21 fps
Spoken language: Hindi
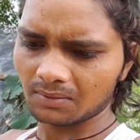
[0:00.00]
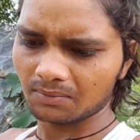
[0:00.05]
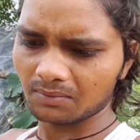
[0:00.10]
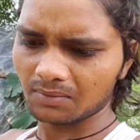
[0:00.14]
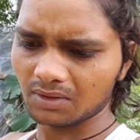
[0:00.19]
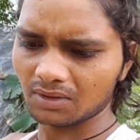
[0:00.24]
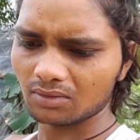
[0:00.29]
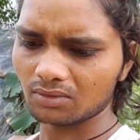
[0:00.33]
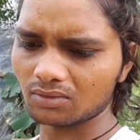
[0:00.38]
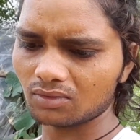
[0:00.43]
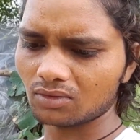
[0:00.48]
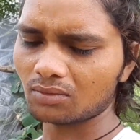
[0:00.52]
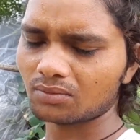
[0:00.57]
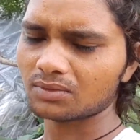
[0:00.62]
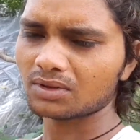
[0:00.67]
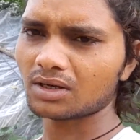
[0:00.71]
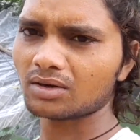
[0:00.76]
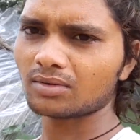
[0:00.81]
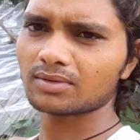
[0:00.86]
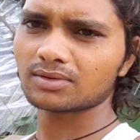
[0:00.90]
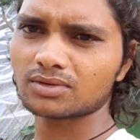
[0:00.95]
मेरे यूट्यूब
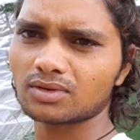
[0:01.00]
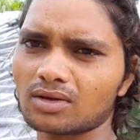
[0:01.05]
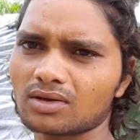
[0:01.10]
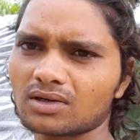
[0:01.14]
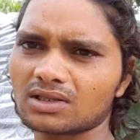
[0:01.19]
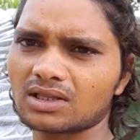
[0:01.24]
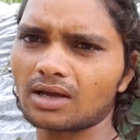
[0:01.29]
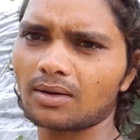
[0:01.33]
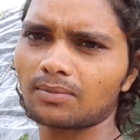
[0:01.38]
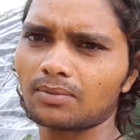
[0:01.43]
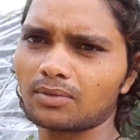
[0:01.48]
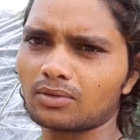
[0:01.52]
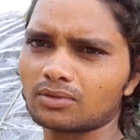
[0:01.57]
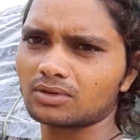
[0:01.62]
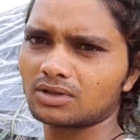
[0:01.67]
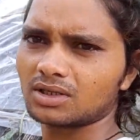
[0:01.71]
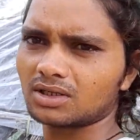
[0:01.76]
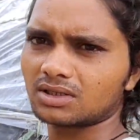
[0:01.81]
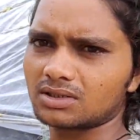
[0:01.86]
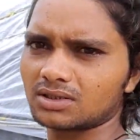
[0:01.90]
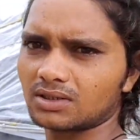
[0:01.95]
चैनल में स्वागत है आप लोग
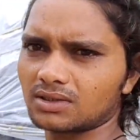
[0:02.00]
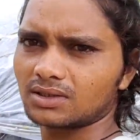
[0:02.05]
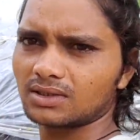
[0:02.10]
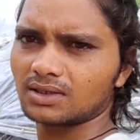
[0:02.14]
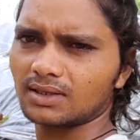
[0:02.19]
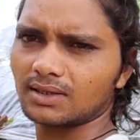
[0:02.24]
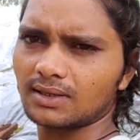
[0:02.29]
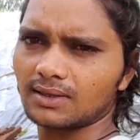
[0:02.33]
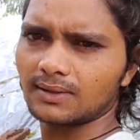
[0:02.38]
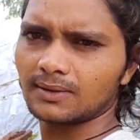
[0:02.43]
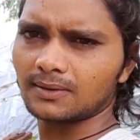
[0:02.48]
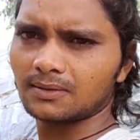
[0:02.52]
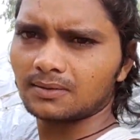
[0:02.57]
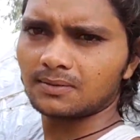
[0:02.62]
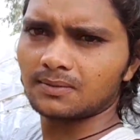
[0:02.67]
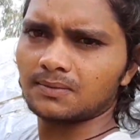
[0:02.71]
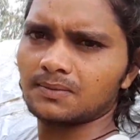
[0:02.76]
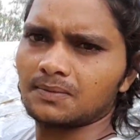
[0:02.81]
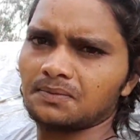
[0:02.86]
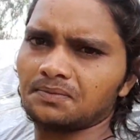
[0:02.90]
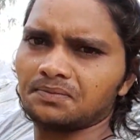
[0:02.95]
देख सकते हैं
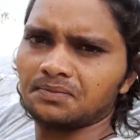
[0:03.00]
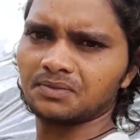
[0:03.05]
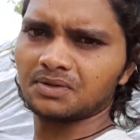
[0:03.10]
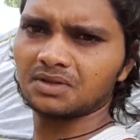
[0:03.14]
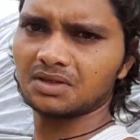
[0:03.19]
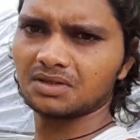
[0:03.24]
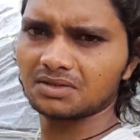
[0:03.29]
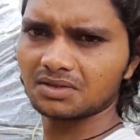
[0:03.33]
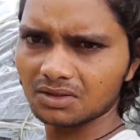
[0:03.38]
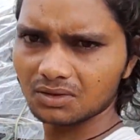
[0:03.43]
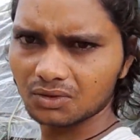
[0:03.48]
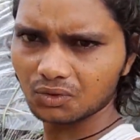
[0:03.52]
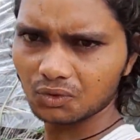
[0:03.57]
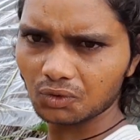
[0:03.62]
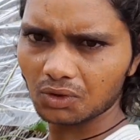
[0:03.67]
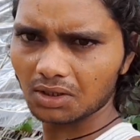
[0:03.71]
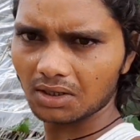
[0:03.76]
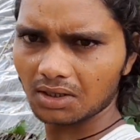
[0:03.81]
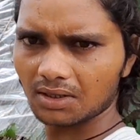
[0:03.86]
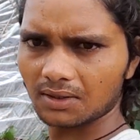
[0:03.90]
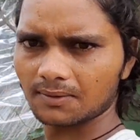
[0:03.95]
ये जो
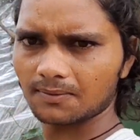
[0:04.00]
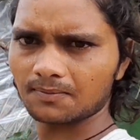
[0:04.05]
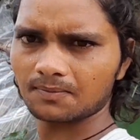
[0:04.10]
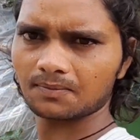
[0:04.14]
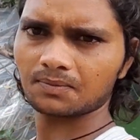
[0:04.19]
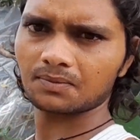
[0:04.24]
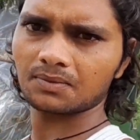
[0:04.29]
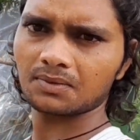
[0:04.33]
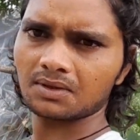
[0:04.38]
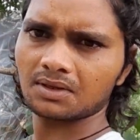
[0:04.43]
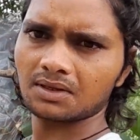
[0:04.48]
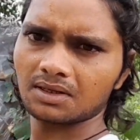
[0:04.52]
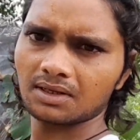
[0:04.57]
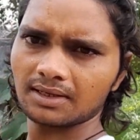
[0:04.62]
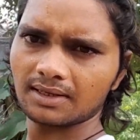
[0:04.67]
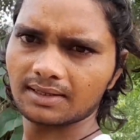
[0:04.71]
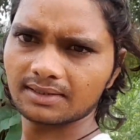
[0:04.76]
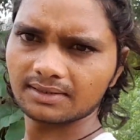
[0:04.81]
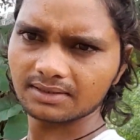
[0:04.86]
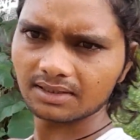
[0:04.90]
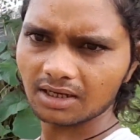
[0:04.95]
है
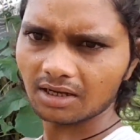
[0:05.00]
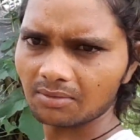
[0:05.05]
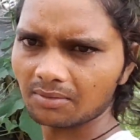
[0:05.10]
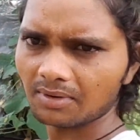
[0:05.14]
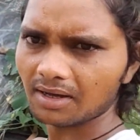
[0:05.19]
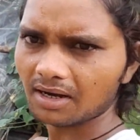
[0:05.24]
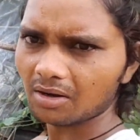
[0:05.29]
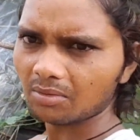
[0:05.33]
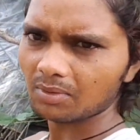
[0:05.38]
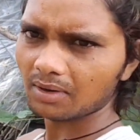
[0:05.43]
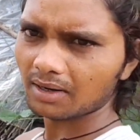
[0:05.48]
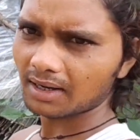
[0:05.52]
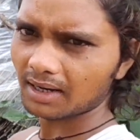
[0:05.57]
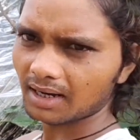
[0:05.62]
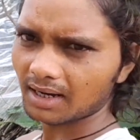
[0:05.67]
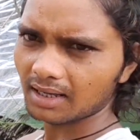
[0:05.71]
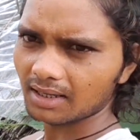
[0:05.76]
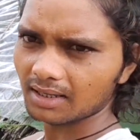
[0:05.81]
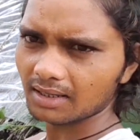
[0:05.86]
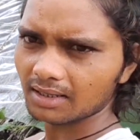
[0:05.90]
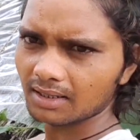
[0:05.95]
ये हमारा
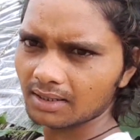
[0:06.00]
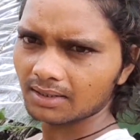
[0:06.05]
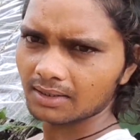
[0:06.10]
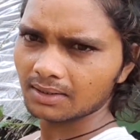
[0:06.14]
बंगला है